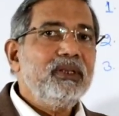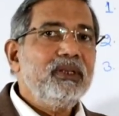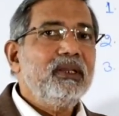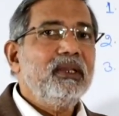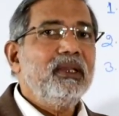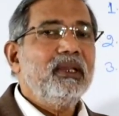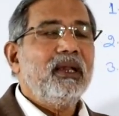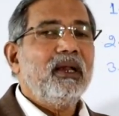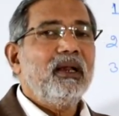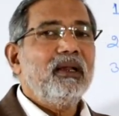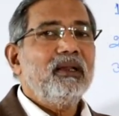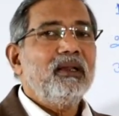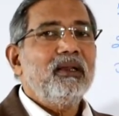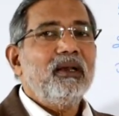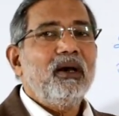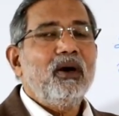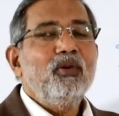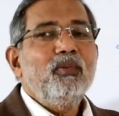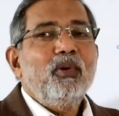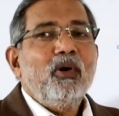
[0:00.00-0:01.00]
टीचिंग के
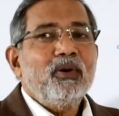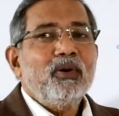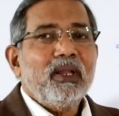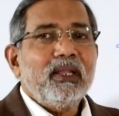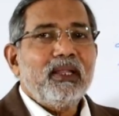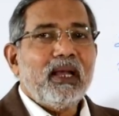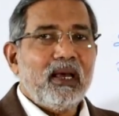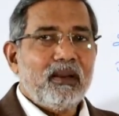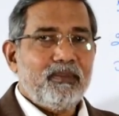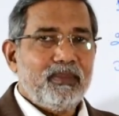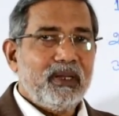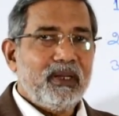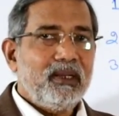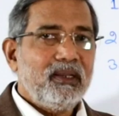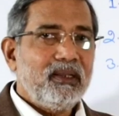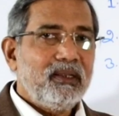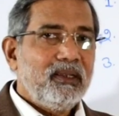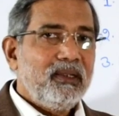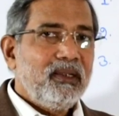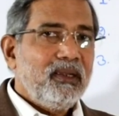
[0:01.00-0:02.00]
अनुभव के
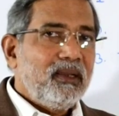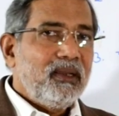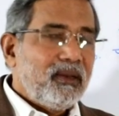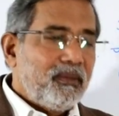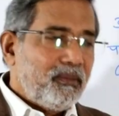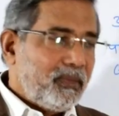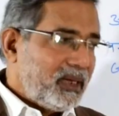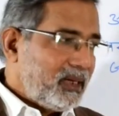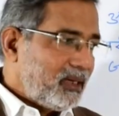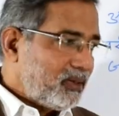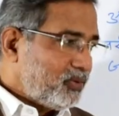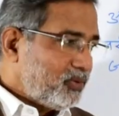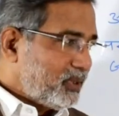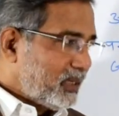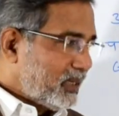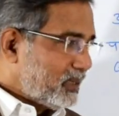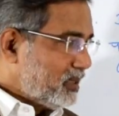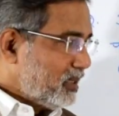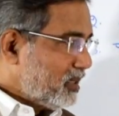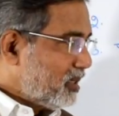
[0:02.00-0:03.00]
आधार पर
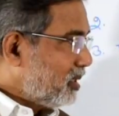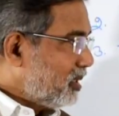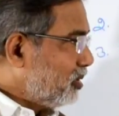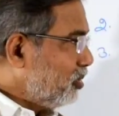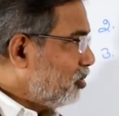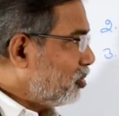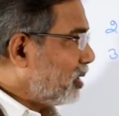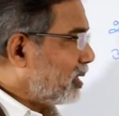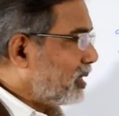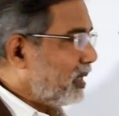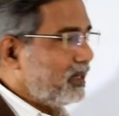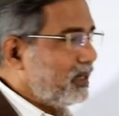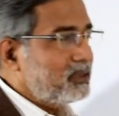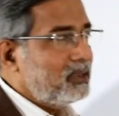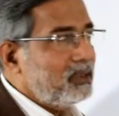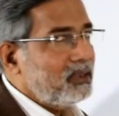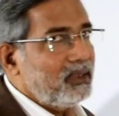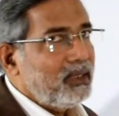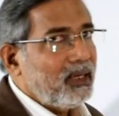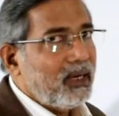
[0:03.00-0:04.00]
मैंने कुछ ऐसी गलतियों
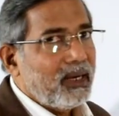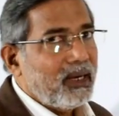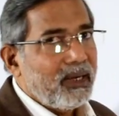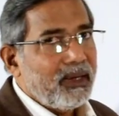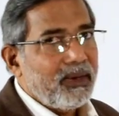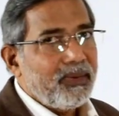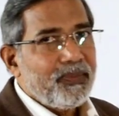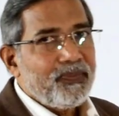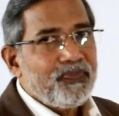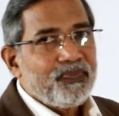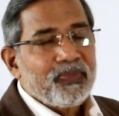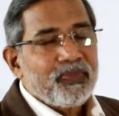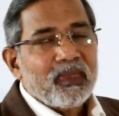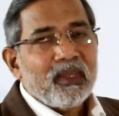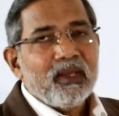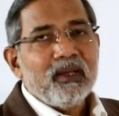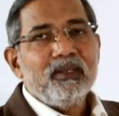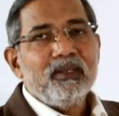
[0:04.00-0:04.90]
का कलेक्शन किया है